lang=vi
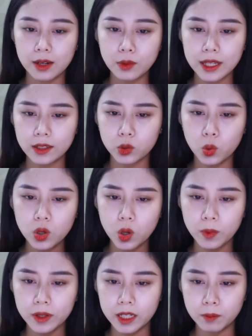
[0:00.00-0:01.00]
Nếu Thanh Tú
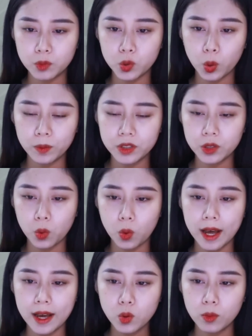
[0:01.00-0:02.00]
không kịp trộm chìa
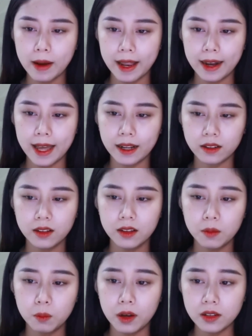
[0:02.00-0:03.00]
khóa của bà Lan
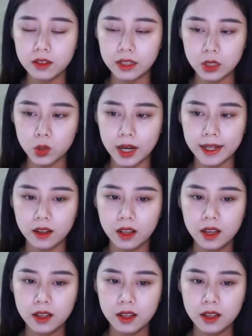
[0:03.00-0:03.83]
mở cửa cho anh,